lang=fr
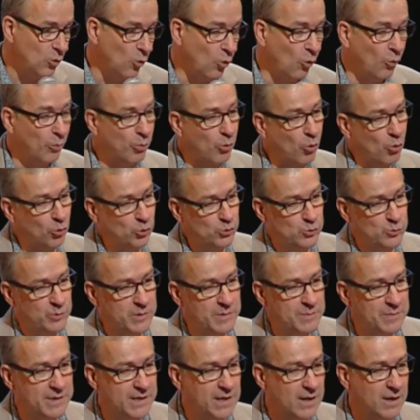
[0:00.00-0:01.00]
on
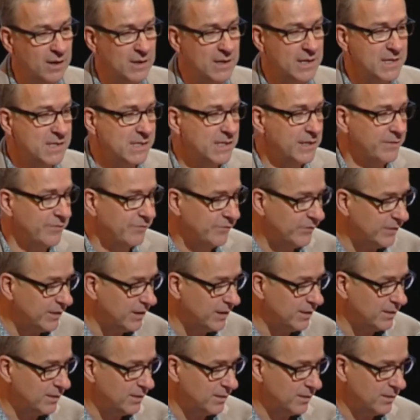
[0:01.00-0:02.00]
produit bien les
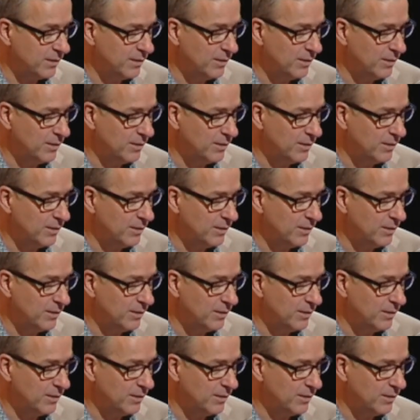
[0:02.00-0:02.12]
effets